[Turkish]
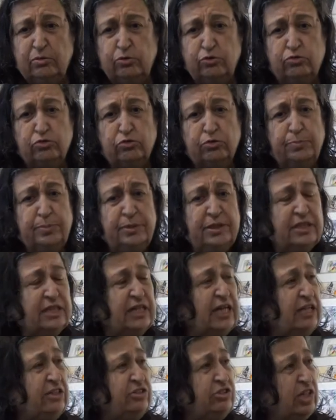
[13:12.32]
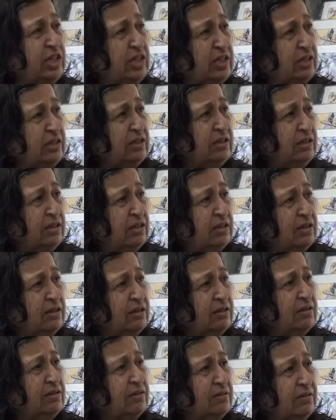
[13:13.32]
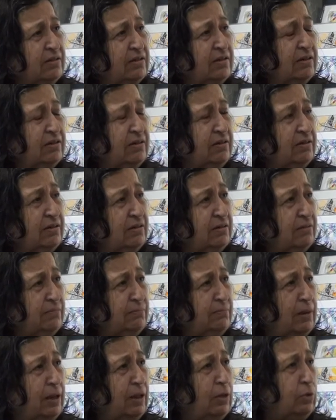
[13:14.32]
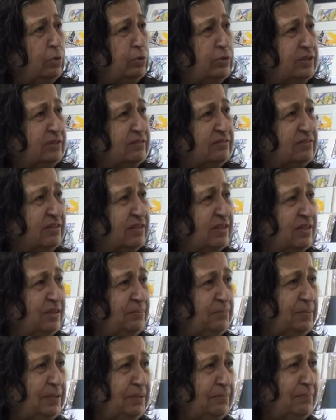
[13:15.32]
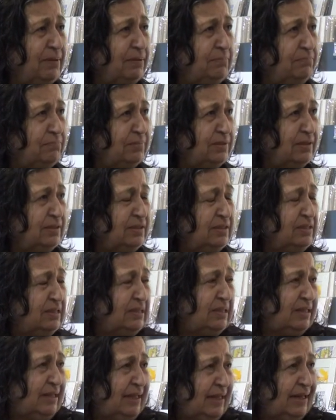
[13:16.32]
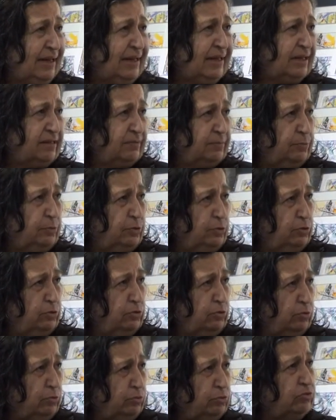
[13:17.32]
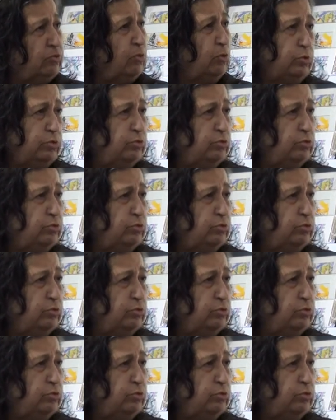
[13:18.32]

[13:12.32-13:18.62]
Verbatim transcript: küçük bir gece e, melodisini bilmem e, dinleyerek büyüdü. Onun Ama